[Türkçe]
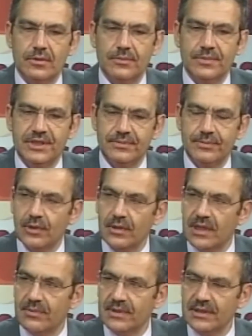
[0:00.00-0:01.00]
e, bir
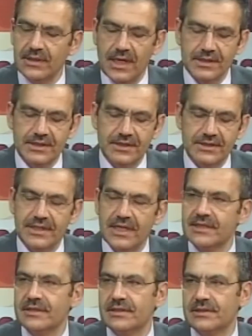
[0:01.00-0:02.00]
programının açılış
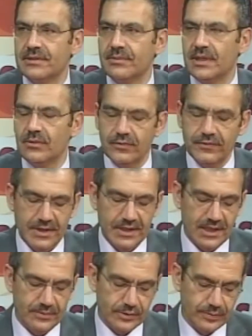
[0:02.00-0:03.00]
dersi için ben Urfa'ya
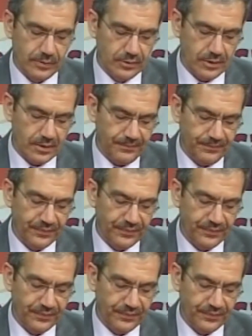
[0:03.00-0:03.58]
gelmiş bulunuyorum.